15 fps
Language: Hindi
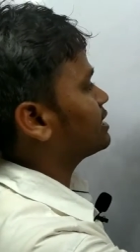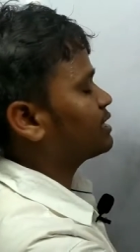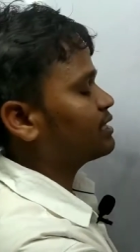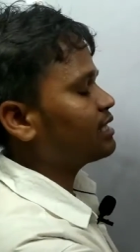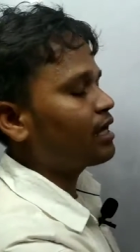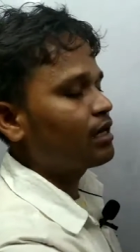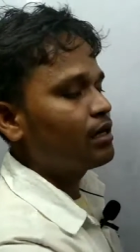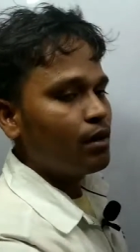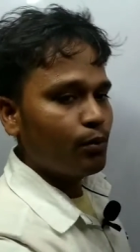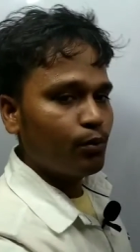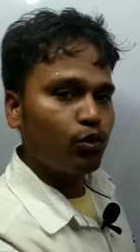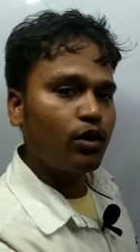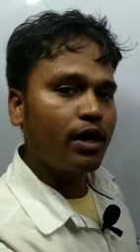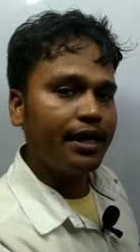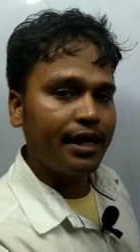से कितना
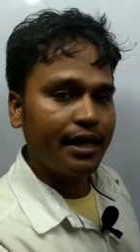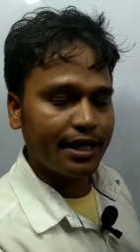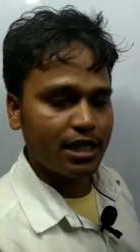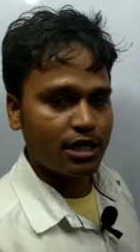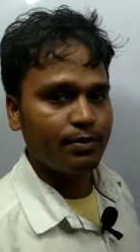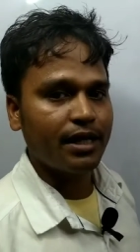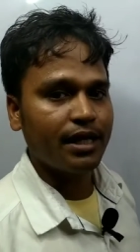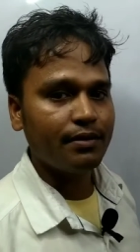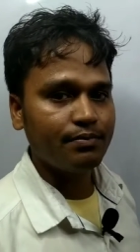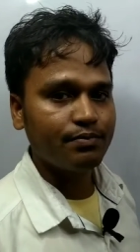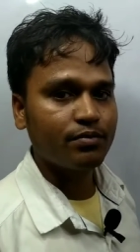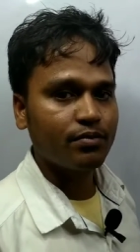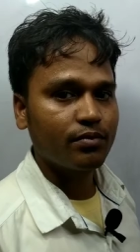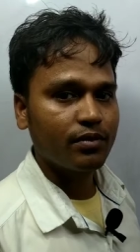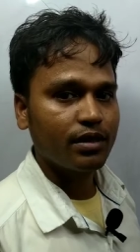पूरा नियरेस्ट में है
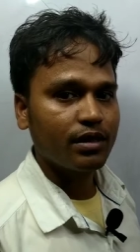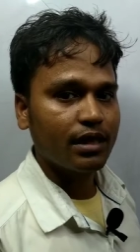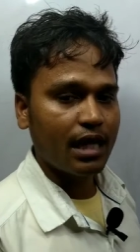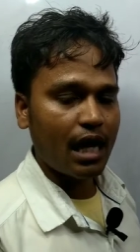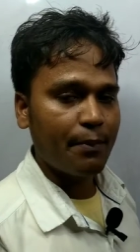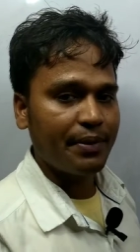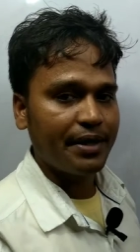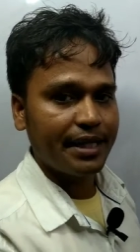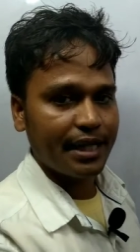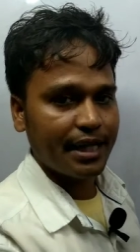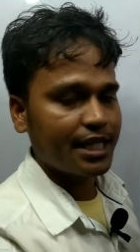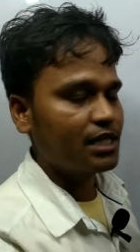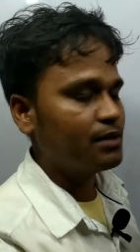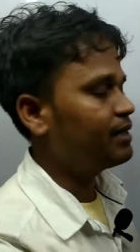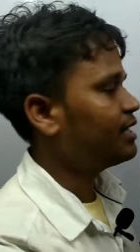काफी
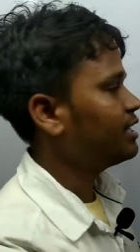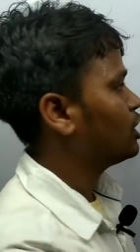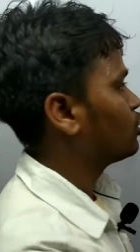नियरेस्ट में है